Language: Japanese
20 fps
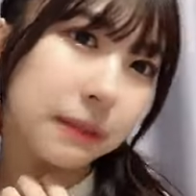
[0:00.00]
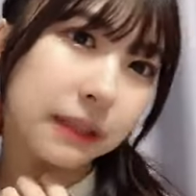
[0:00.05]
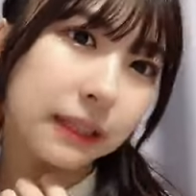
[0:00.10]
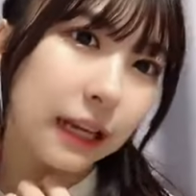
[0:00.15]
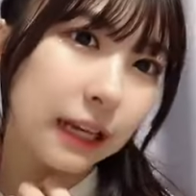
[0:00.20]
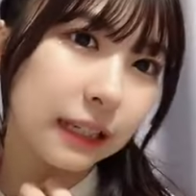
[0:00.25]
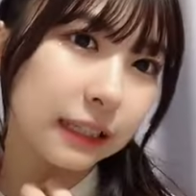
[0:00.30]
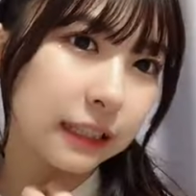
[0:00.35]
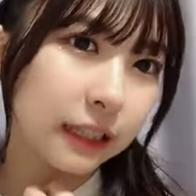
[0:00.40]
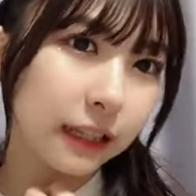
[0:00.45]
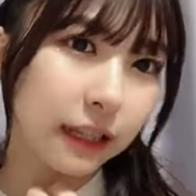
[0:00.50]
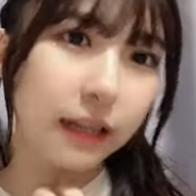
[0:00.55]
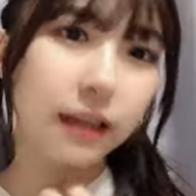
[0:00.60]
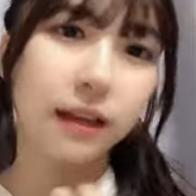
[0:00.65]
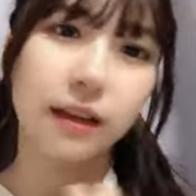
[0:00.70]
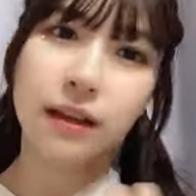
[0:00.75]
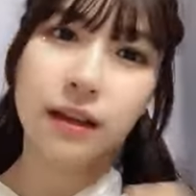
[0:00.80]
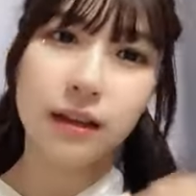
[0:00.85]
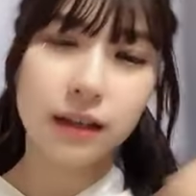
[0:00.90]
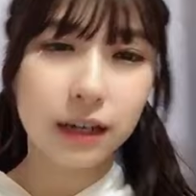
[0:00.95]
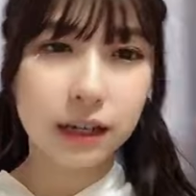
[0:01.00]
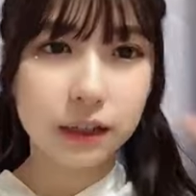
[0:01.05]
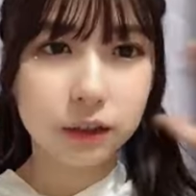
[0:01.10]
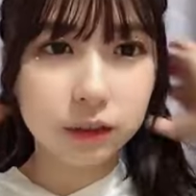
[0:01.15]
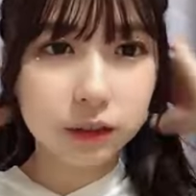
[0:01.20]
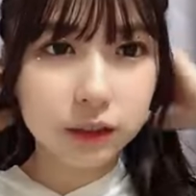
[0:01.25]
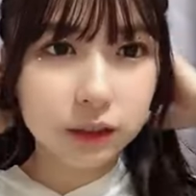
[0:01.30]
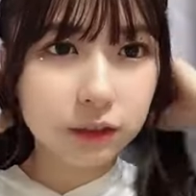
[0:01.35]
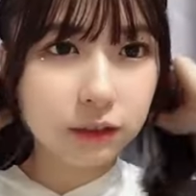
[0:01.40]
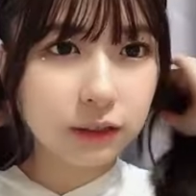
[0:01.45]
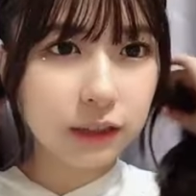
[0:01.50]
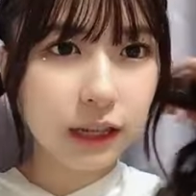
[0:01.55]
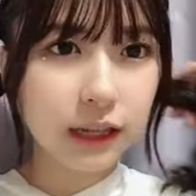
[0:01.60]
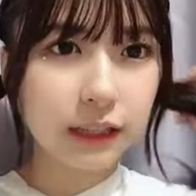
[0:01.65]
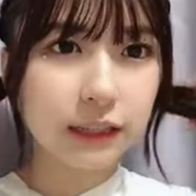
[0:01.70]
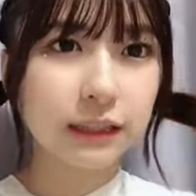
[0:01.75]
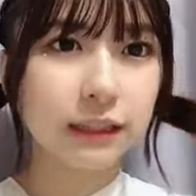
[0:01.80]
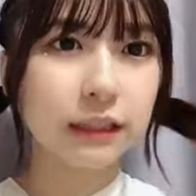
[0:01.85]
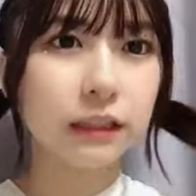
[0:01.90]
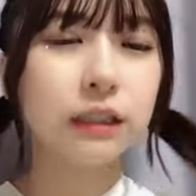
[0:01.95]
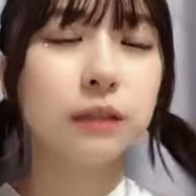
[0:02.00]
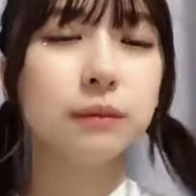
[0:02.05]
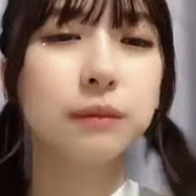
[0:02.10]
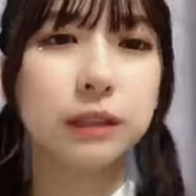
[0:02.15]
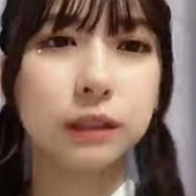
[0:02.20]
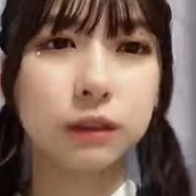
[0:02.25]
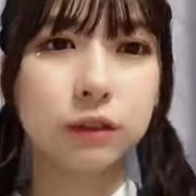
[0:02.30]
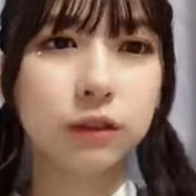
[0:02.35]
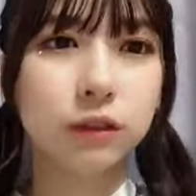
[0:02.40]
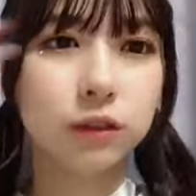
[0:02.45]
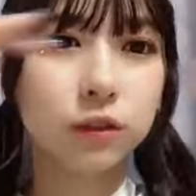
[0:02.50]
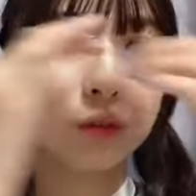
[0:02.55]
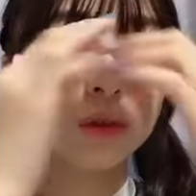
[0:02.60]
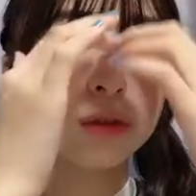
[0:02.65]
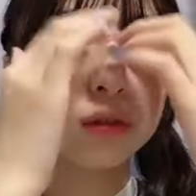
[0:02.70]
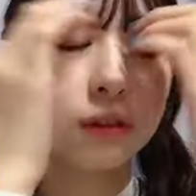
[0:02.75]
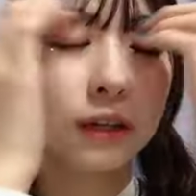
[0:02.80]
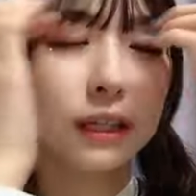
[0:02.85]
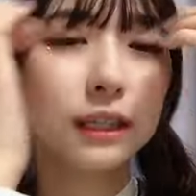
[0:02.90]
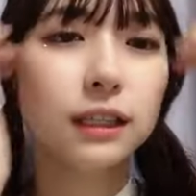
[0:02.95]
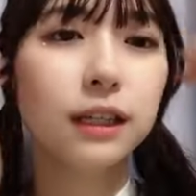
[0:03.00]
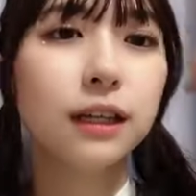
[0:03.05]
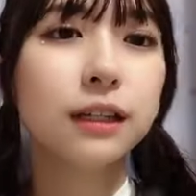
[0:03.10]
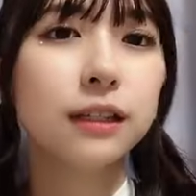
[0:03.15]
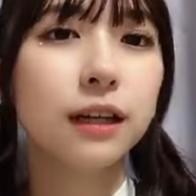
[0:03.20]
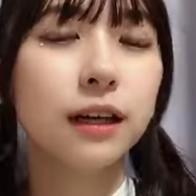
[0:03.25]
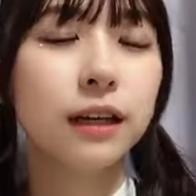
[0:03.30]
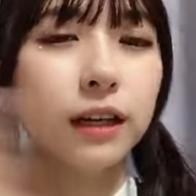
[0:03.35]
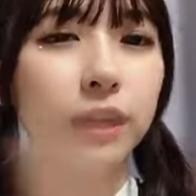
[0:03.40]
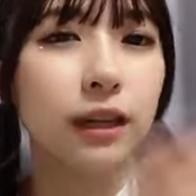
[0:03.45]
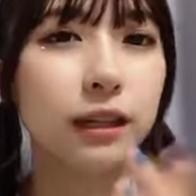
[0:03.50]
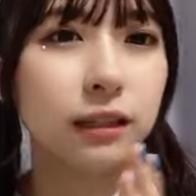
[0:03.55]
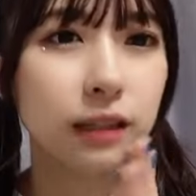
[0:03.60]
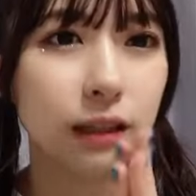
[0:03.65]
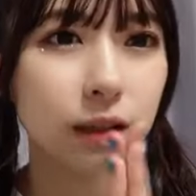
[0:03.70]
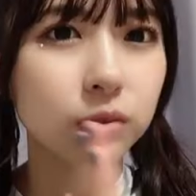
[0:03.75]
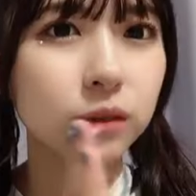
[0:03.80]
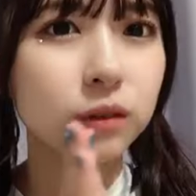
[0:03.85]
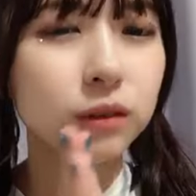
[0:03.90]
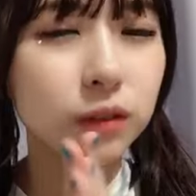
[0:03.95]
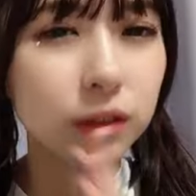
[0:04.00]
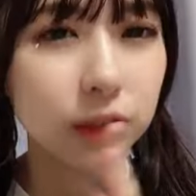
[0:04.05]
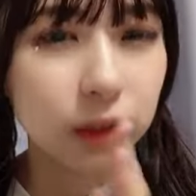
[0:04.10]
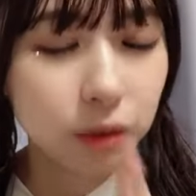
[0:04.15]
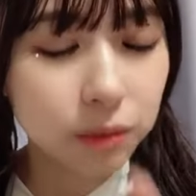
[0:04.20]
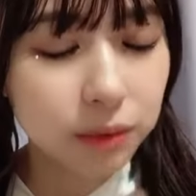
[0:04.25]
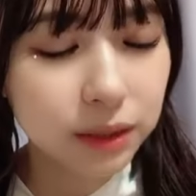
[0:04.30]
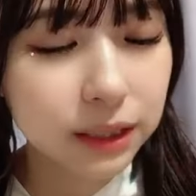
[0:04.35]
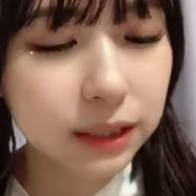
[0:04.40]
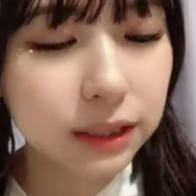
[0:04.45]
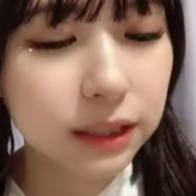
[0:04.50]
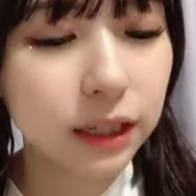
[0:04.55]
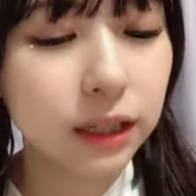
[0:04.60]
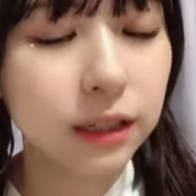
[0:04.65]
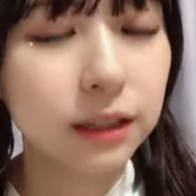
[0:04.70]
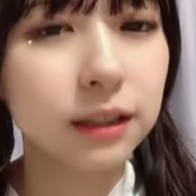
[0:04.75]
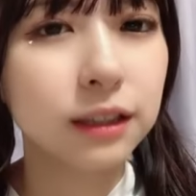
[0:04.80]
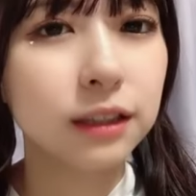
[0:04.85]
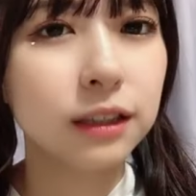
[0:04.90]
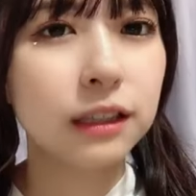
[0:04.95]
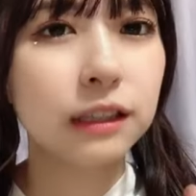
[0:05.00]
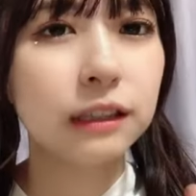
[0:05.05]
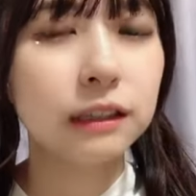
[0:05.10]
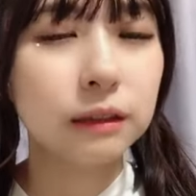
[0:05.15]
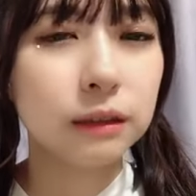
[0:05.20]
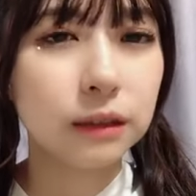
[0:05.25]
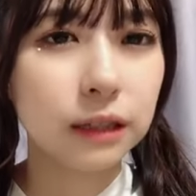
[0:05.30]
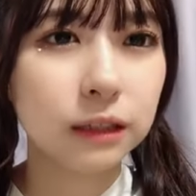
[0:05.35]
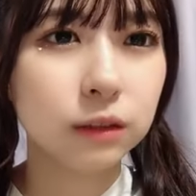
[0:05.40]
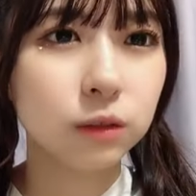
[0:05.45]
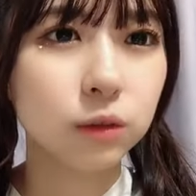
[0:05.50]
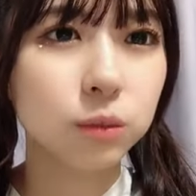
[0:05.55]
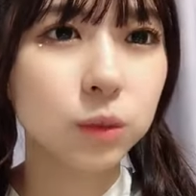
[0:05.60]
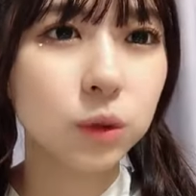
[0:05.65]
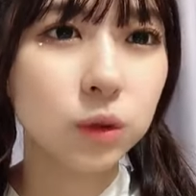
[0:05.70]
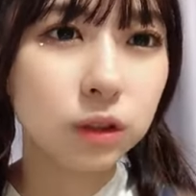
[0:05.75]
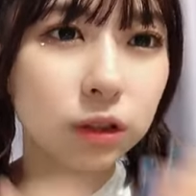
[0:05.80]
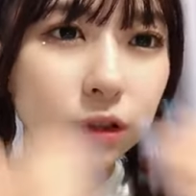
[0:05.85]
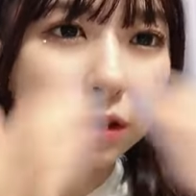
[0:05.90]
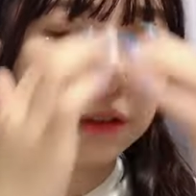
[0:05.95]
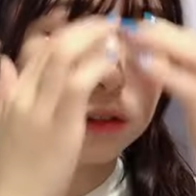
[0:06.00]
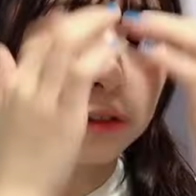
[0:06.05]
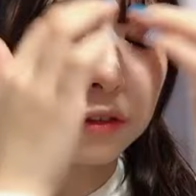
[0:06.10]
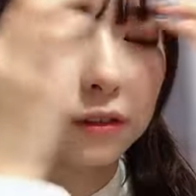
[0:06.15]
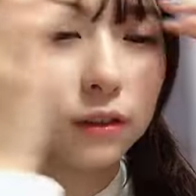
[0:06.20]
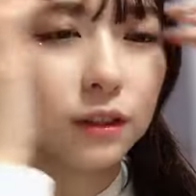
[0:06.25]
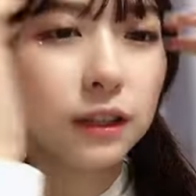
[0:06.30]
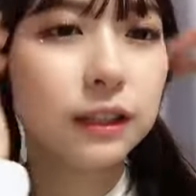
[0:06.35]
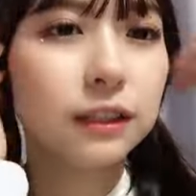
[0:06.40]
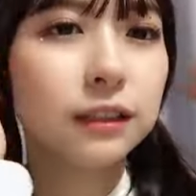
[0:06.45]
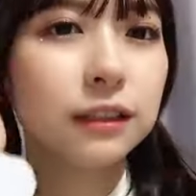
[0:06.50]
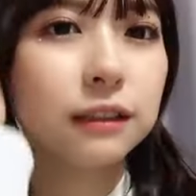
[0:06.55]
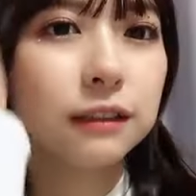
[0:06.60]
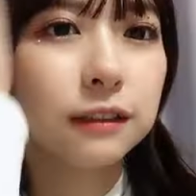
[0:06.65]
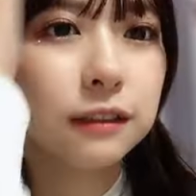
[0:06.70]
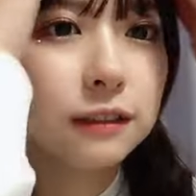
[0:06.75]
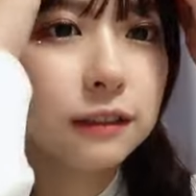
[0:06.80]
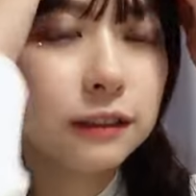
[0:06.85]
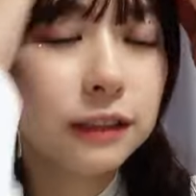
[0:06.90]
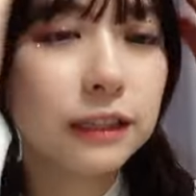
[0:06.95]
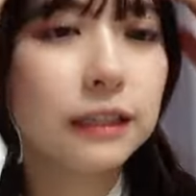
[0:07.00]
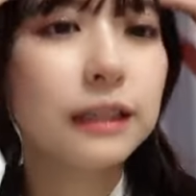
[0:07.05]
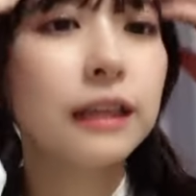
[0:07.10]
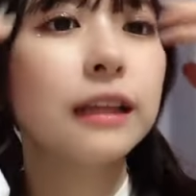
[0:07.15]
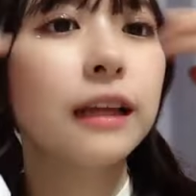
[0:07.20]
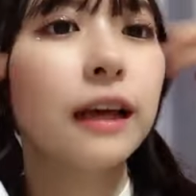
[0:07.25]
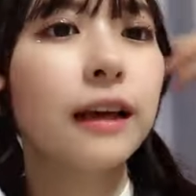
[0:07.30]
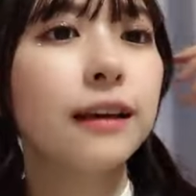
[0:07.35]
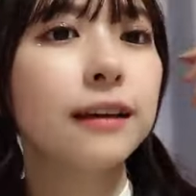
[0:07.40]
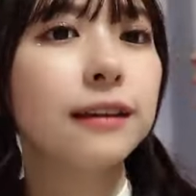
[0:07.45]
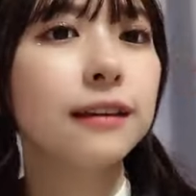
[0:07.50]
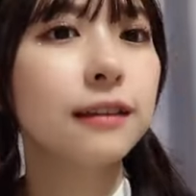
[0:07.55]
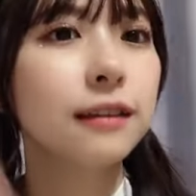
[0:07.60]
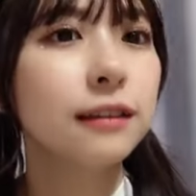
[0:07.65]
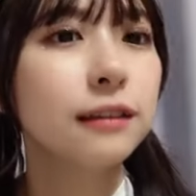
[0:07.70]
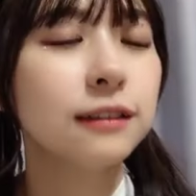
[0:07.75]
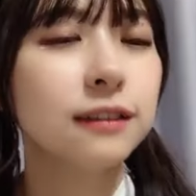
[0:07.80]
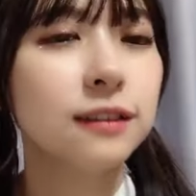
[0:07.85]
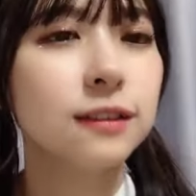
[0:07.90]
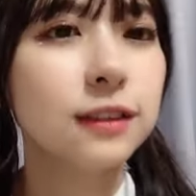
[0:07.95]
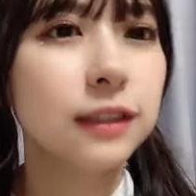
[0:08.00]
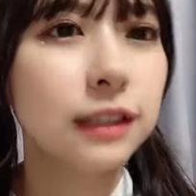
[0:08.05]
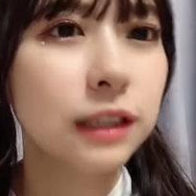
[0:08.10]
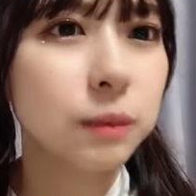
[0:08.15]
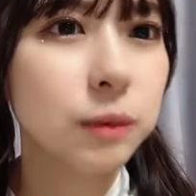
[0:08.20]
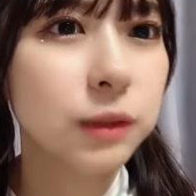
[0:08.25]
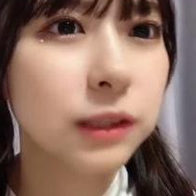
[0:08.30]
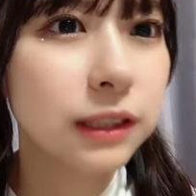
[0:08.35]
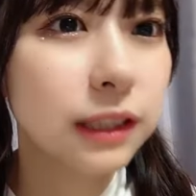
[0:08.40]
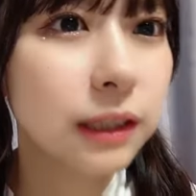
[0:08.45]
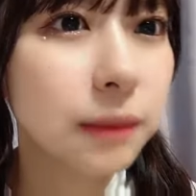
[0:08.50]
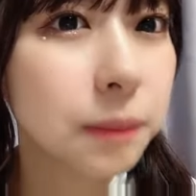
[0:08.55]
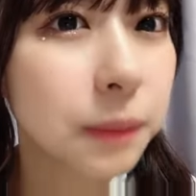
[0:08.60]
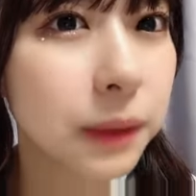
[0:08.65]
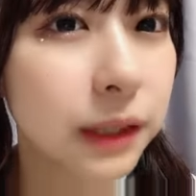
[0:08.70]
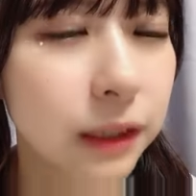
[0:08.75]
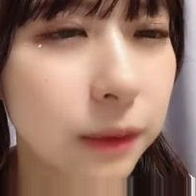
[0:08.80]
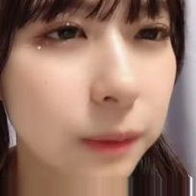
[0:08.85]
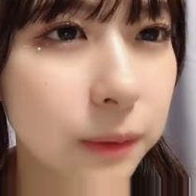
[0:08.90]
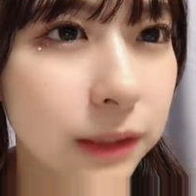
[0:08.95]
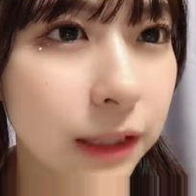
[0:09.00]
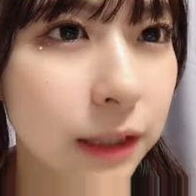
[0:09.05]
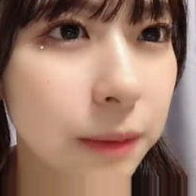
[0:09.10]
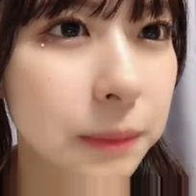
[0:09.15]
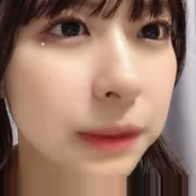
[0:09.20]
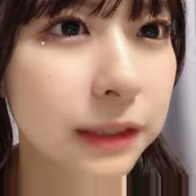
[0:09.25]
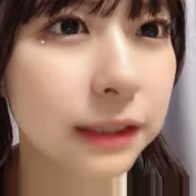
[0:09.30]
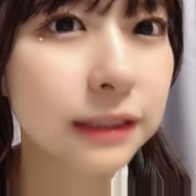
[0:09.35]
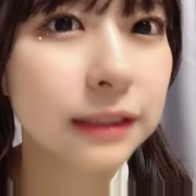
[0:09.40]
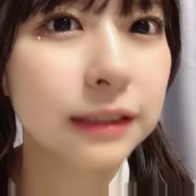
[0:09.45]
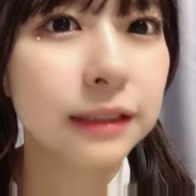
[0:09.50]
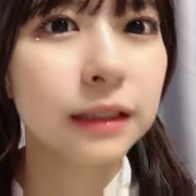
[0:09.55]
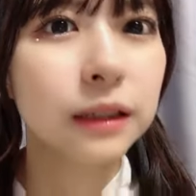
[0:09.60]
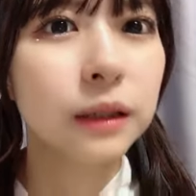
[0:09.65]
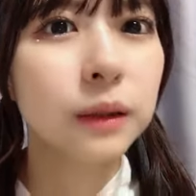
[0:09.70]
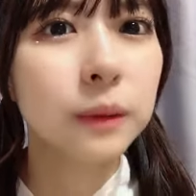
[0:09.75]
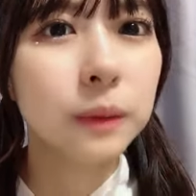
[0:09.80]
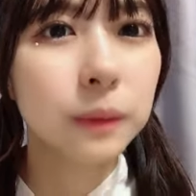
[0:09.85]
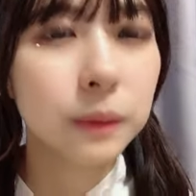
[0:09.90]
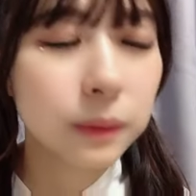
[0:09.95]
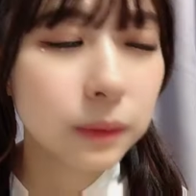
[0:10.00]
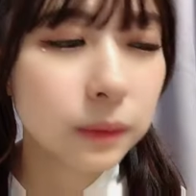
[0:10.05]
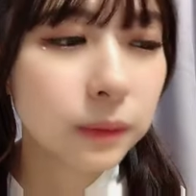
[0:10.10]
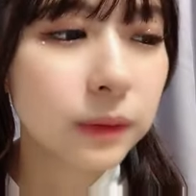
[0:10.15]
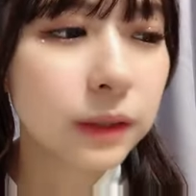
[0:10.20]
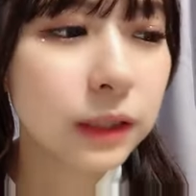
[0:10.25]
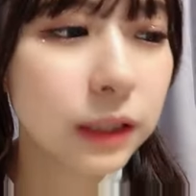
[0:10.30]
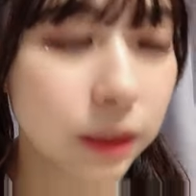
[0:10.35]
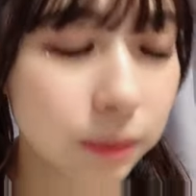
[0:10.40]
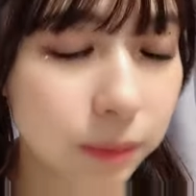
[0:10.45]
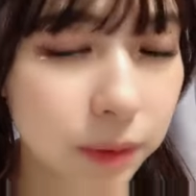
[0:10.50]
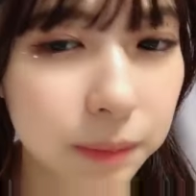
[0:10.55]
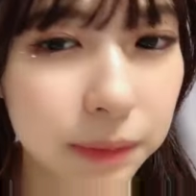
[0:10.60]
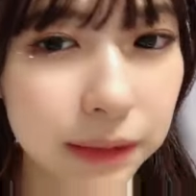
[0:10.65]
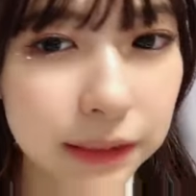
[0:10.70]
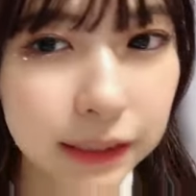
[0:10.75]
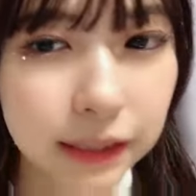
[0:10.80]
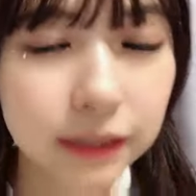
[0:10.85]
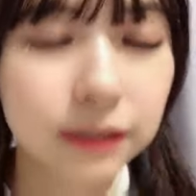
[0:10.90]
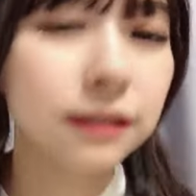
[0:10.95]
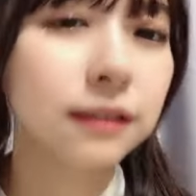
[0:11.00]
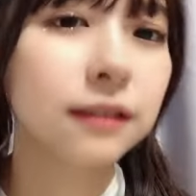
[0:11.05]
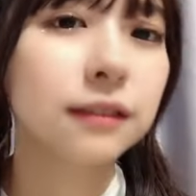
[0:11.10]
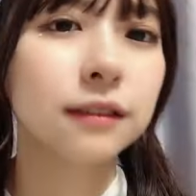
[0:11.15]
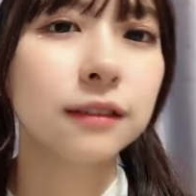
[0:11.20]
また明日ね、あのいろんな話しましょう。ちょっと本当明日朝早いんで本当にごめんなさい。あのもうすぐお風呂入ってすぐに寝たい、そんな気持ちでいっぱいでございます。本当にすみません。